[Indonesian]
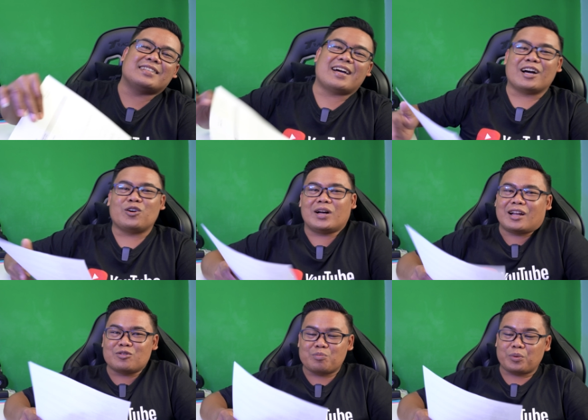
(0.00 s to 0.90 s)
Asia Kuala
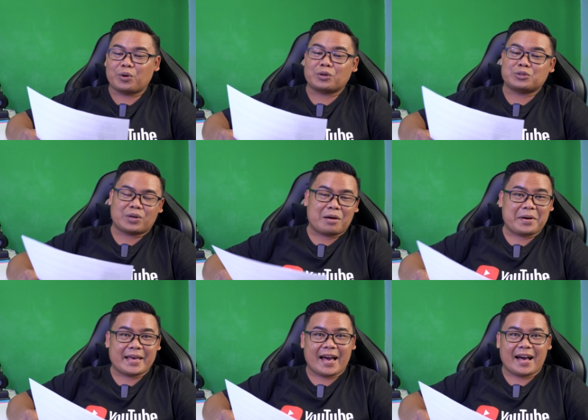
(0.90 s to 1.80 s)
Lumpur
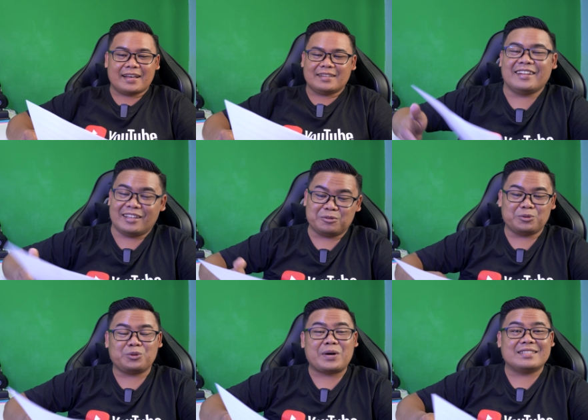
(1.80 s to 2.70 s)
Surabaya. Ini
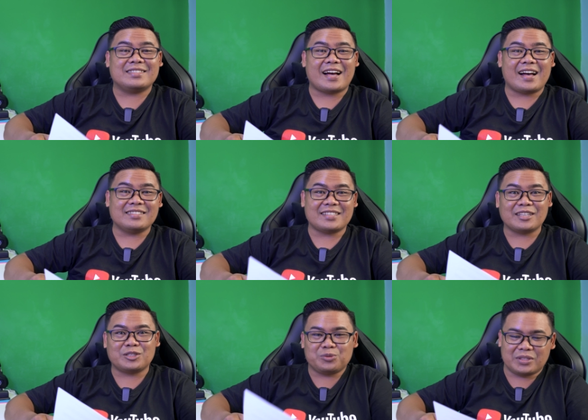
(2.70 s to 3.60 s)
untuk
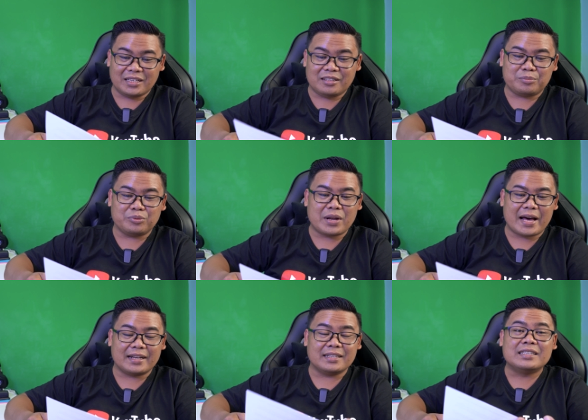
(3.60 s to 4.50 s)
ancang-ancang cuti di
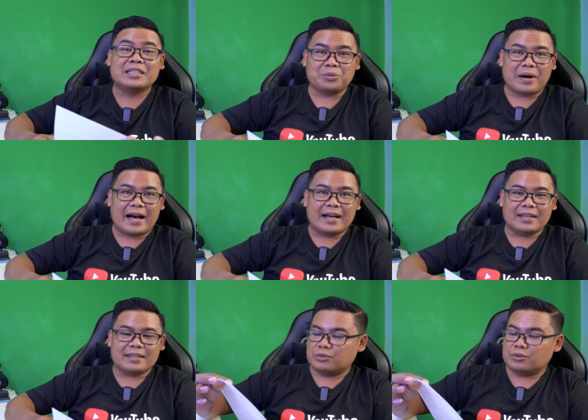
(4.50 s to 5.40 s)
bulan
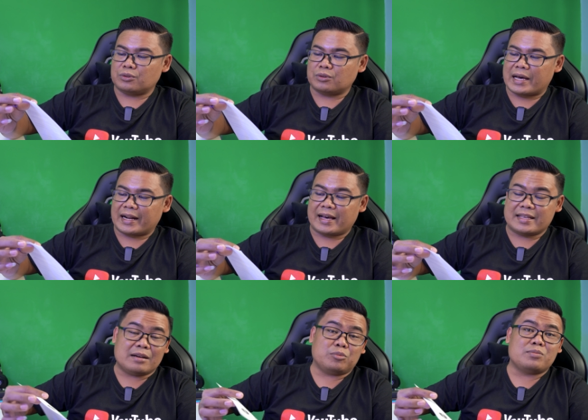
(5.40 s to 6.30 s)
2 untuk
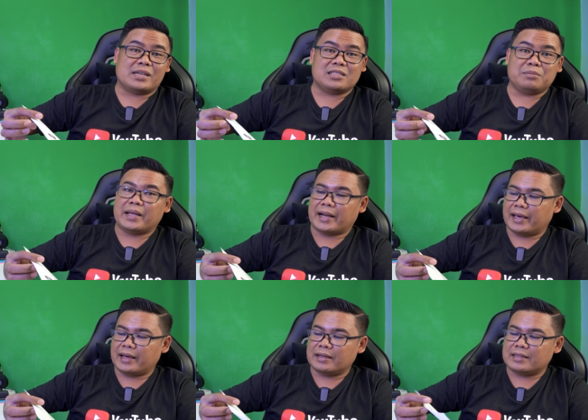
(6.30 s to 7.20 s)
harganya pun masih
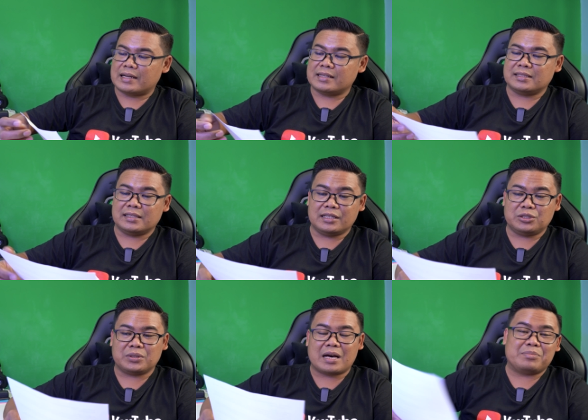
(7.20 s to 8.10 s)
miring dan di sini
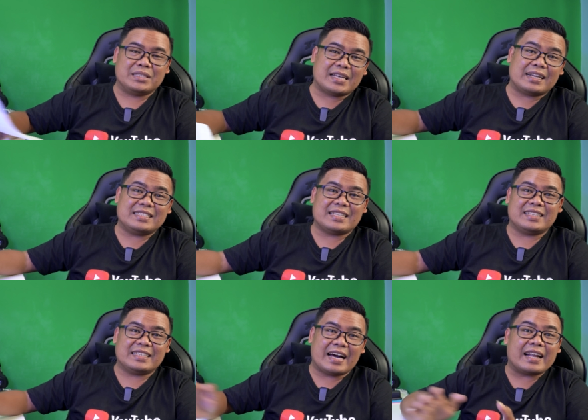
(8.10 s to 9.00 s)
juga bisa
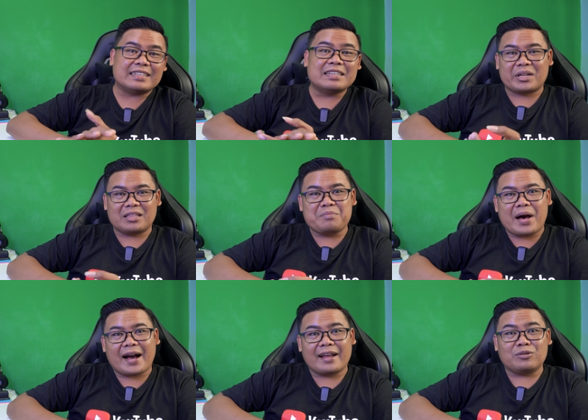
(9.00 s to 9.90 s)
dijadikan
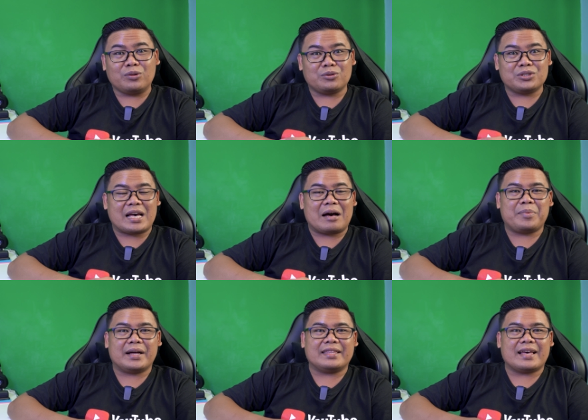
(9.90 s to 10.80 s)
pertimbangan untuk
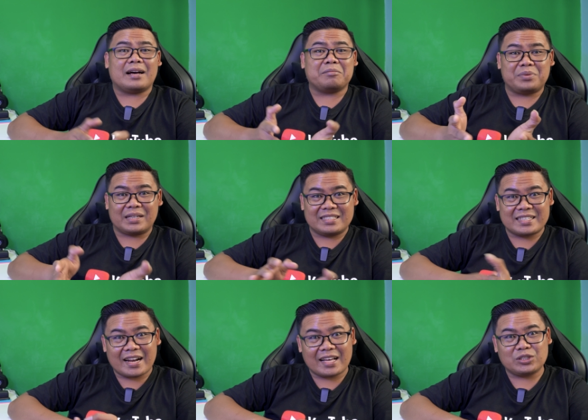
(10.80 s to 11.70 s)
sahabat yang
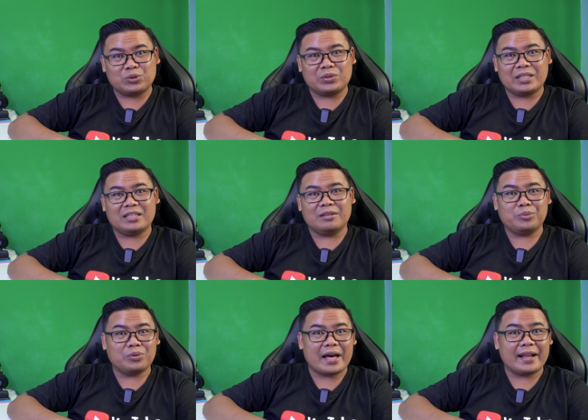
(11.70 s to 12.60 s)
berencana cuti di
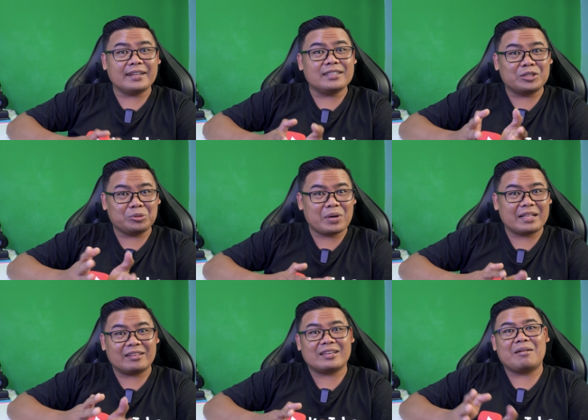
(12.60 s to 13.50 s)
bulan
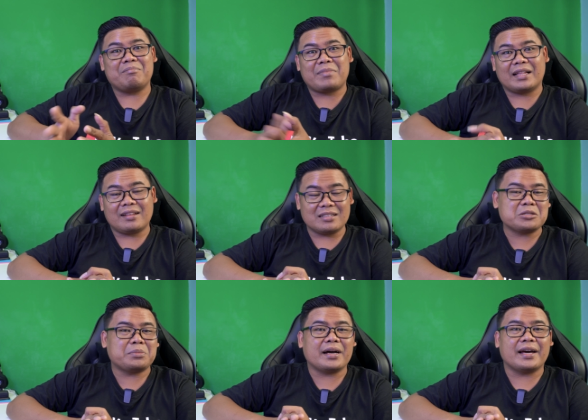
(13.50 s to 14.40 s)
2, 3, 4 dan
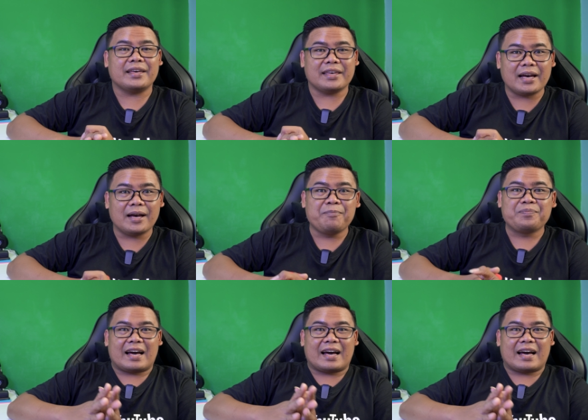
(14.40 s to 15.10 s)
sebagainya